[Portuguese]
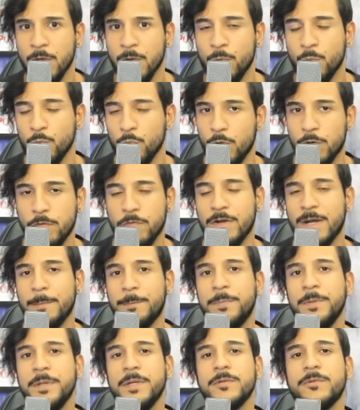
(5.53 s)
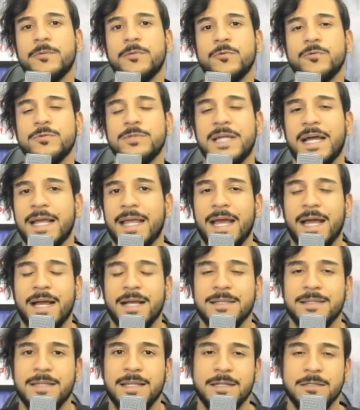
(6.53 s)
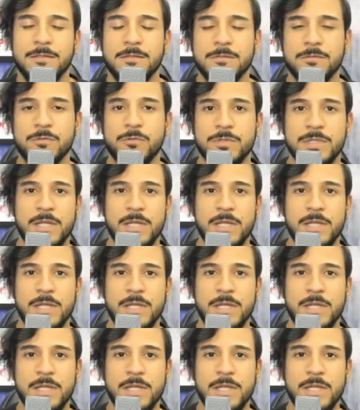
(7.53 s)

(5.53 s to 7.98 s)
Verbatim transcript: Um novo capítulo da guerra dentro